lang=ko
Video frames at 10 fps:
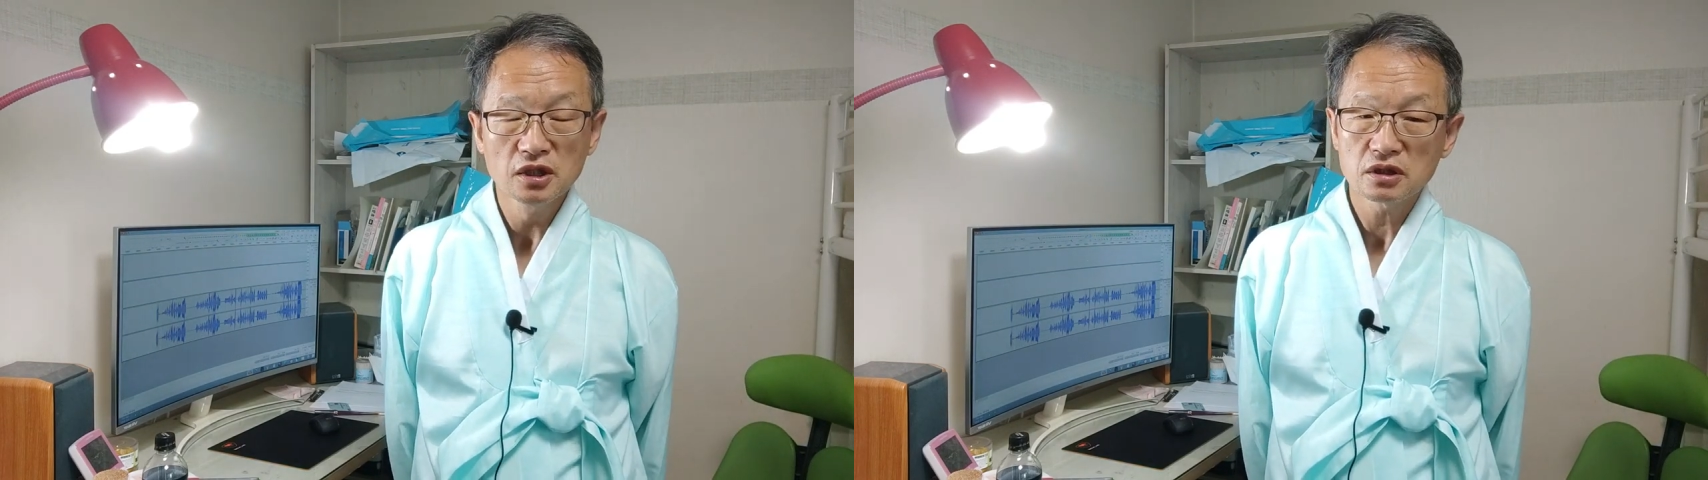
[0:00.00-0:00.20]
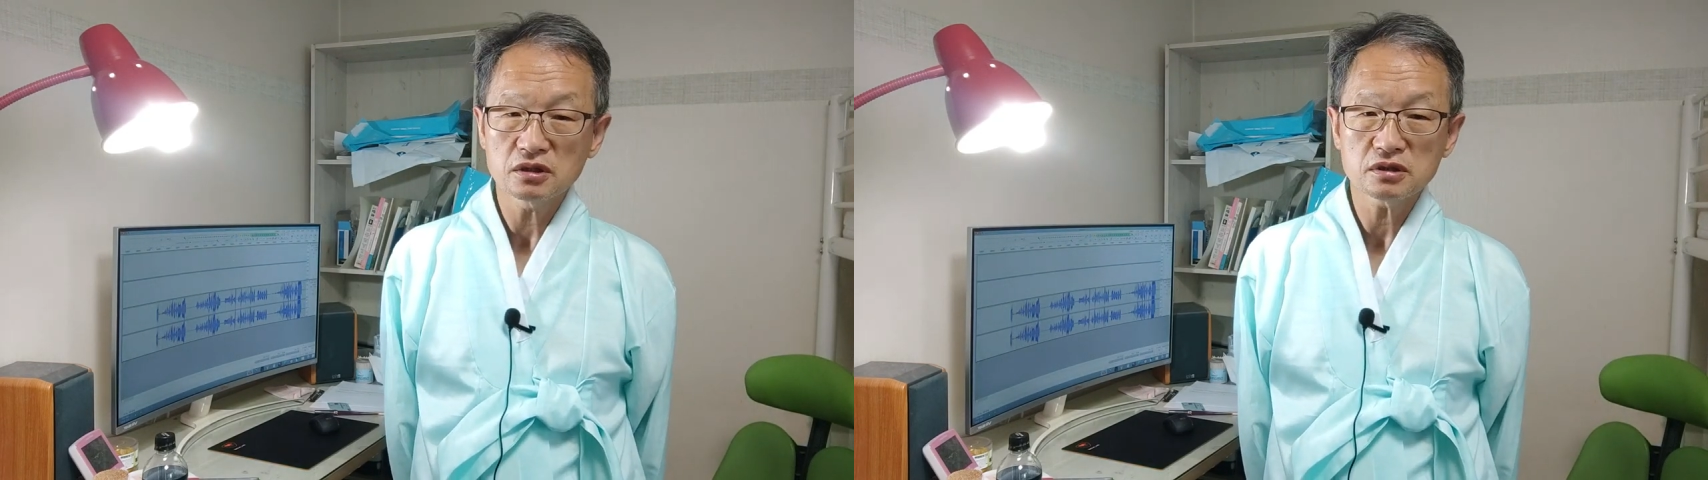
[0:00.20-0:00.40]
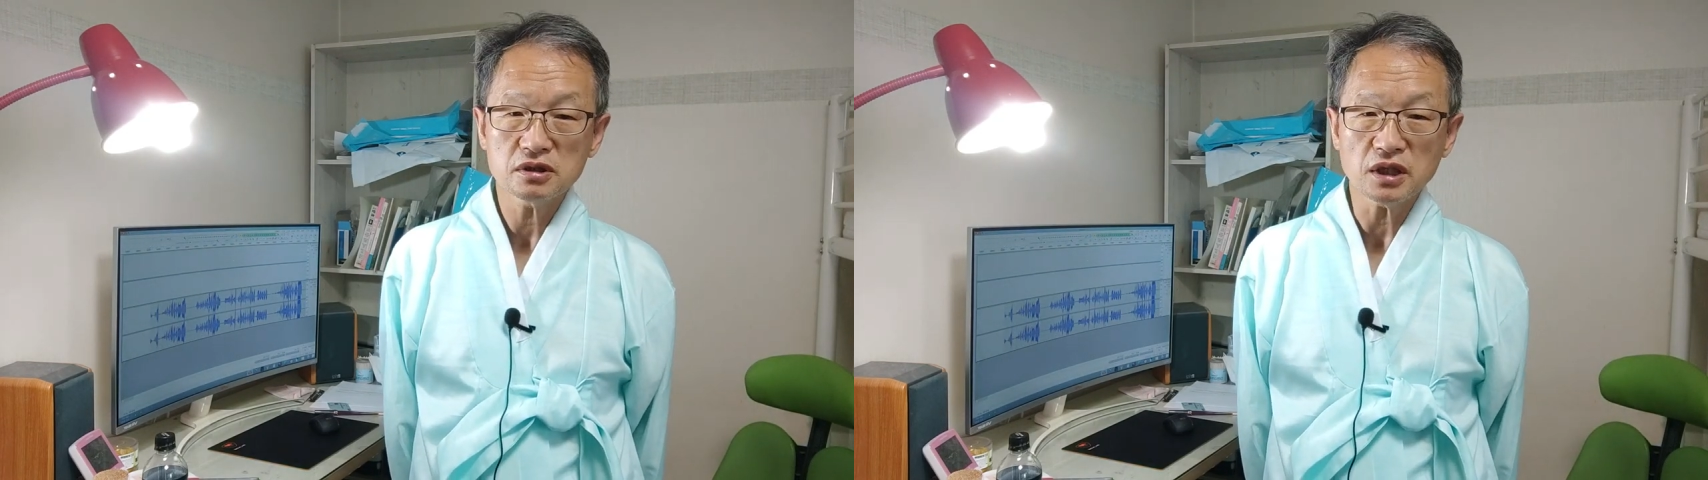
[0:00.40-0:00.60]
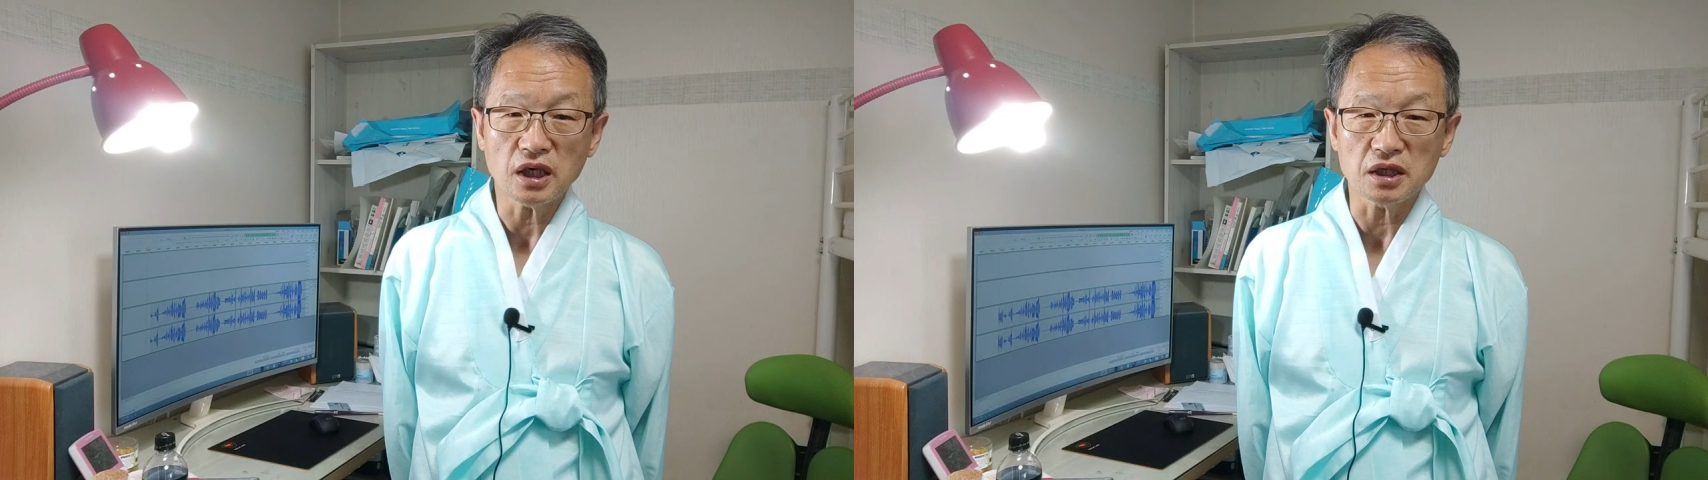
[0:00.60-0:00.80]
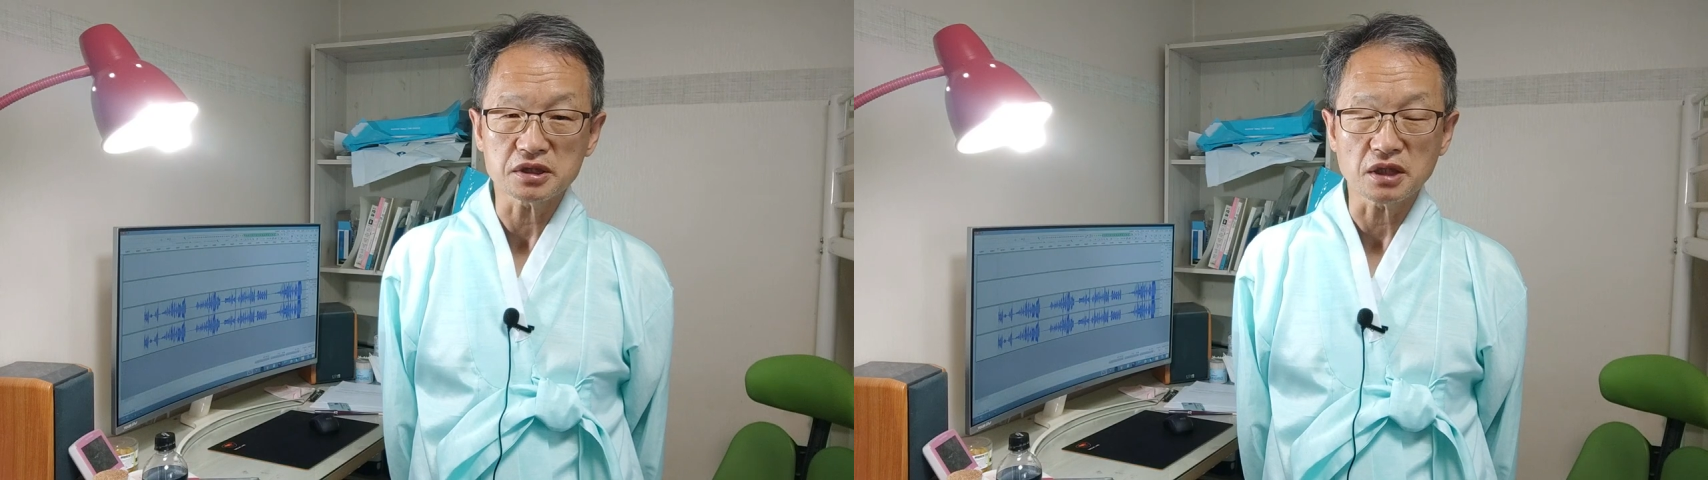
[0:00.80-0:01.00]
그래서
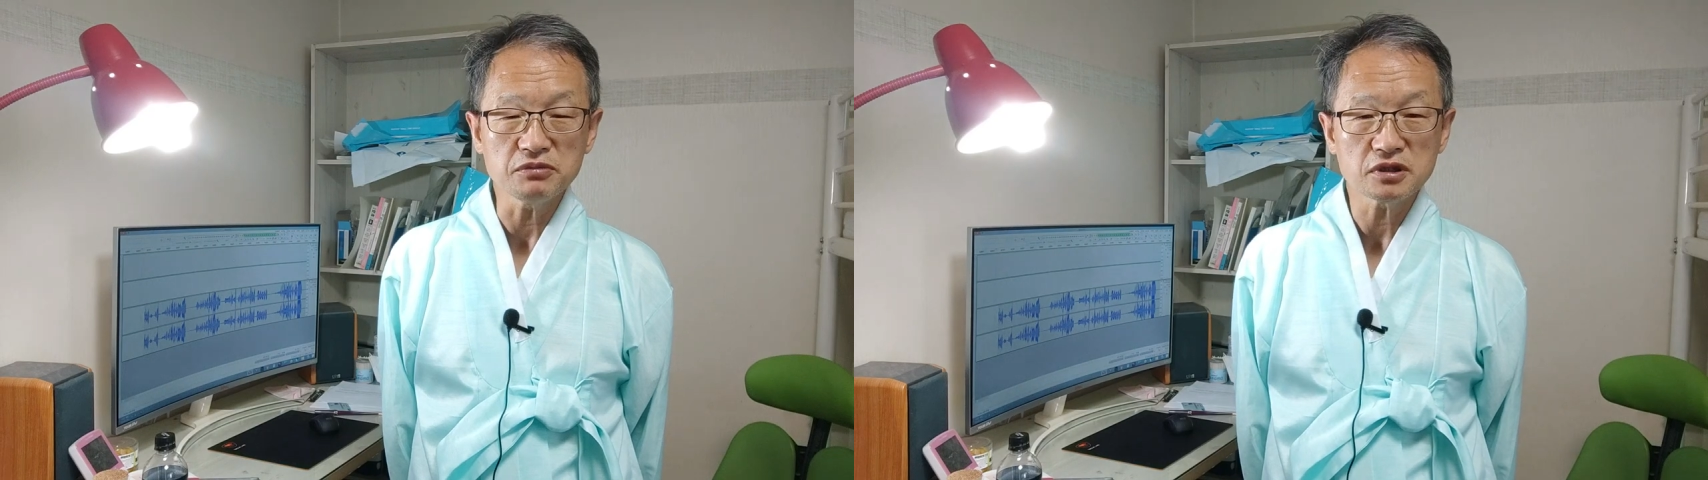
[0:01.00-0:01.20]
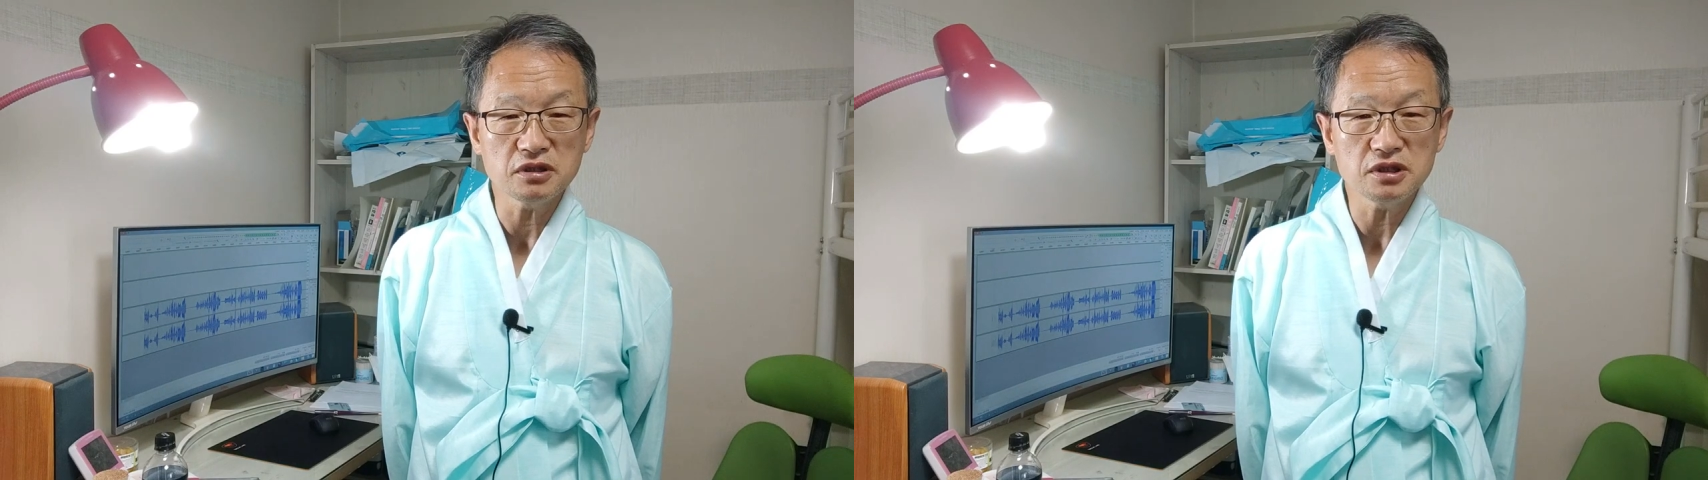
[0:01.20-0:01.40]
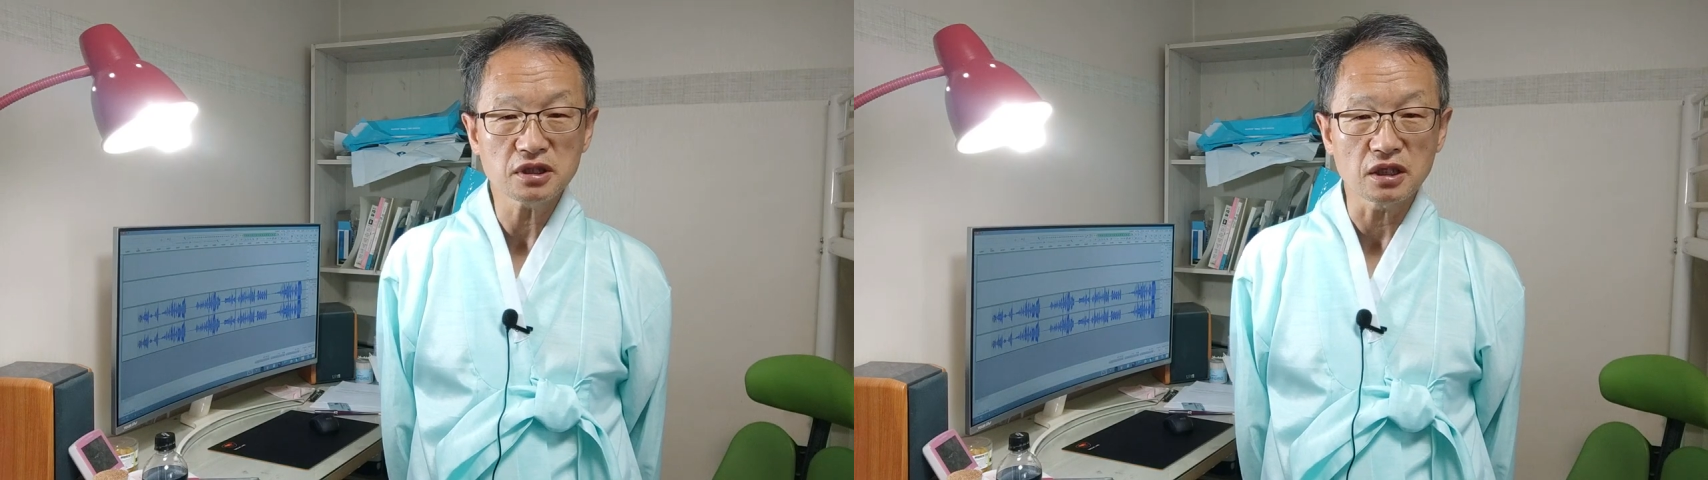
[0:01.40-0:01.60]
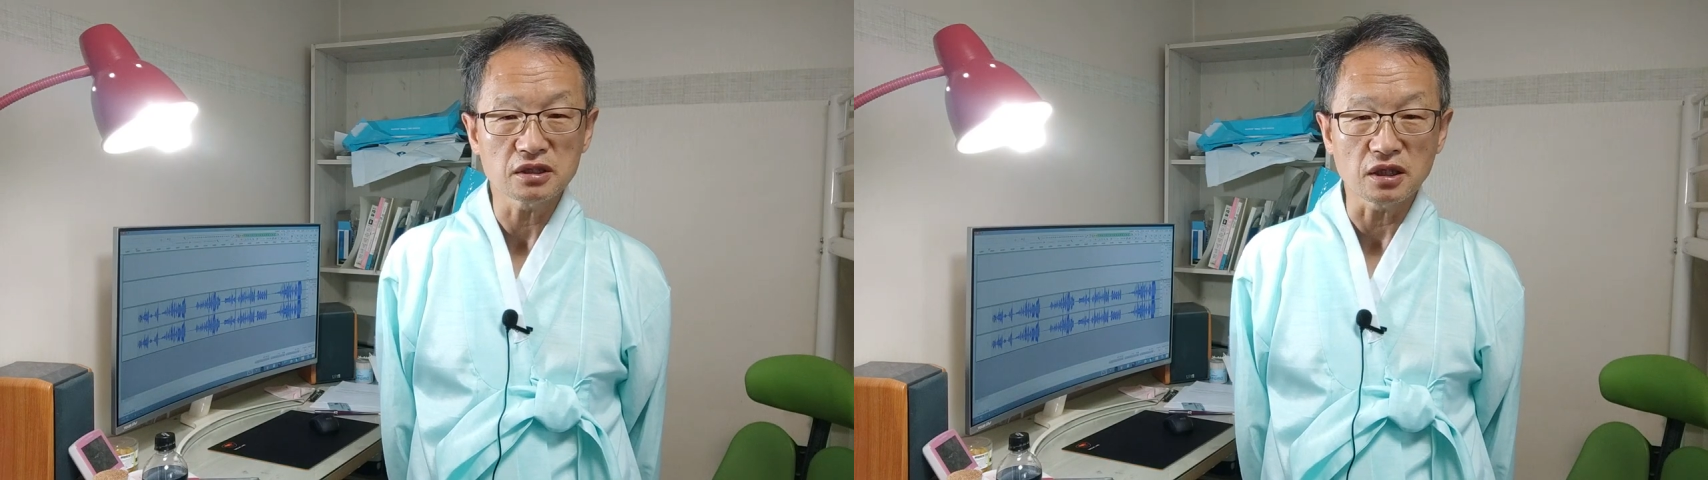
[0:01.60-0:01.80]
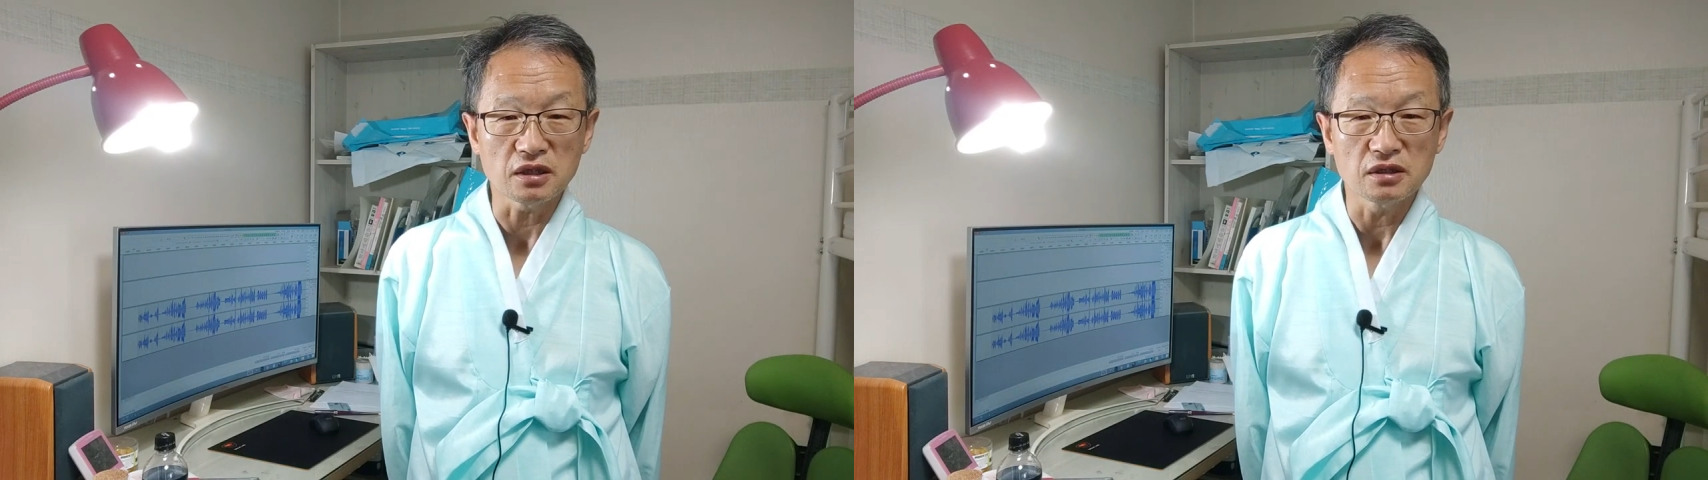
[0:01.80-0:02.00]
야 참 그
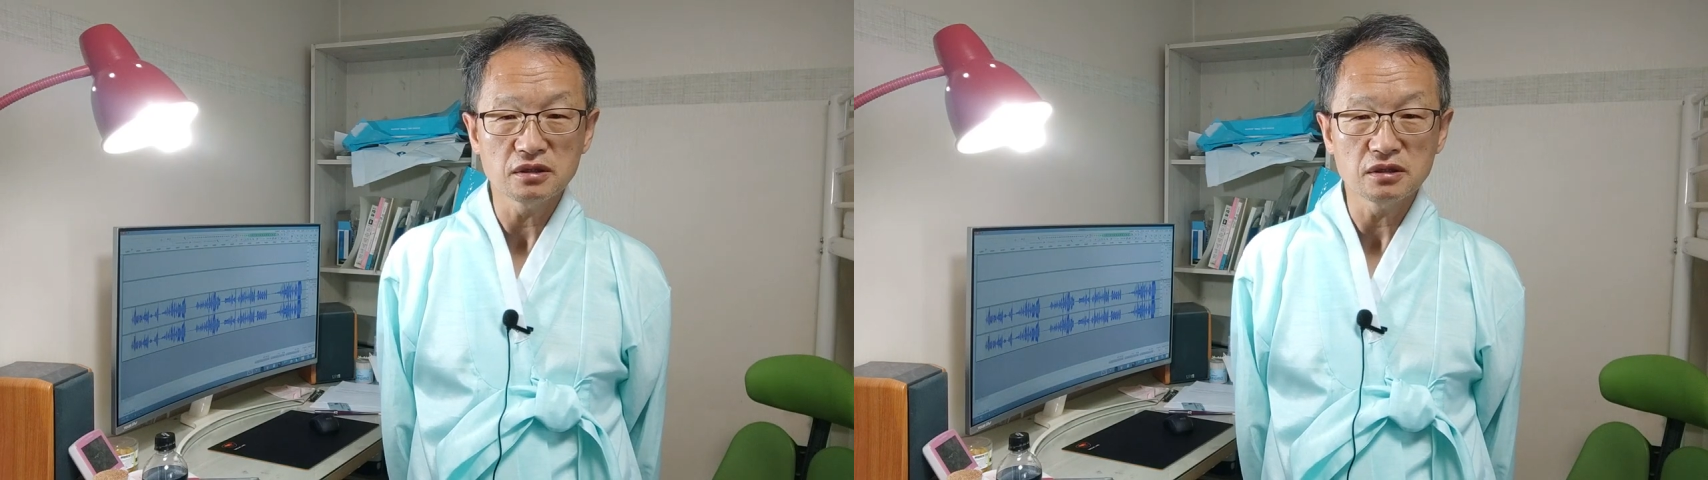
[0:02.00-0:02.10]
이상하다